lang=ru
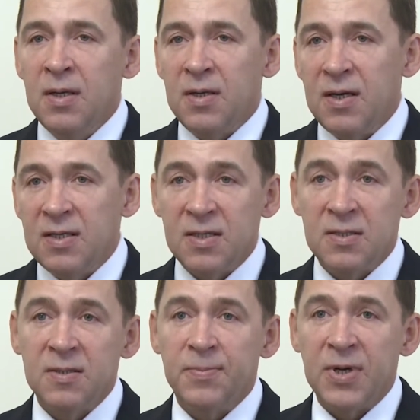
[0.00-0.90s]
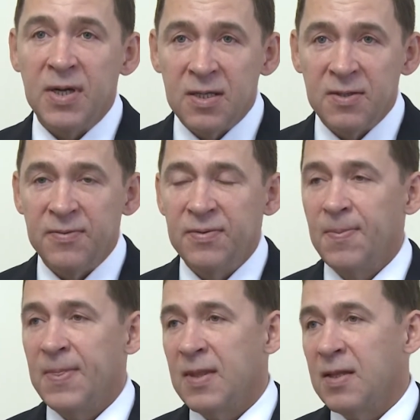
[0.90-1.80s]
реализация проектов
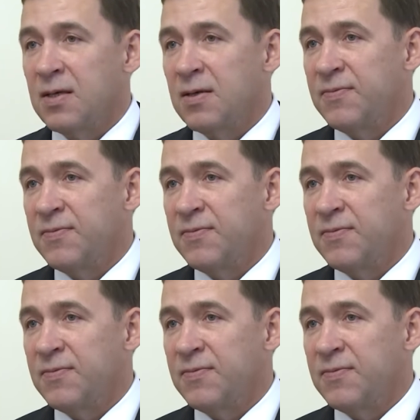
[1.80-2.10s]
э,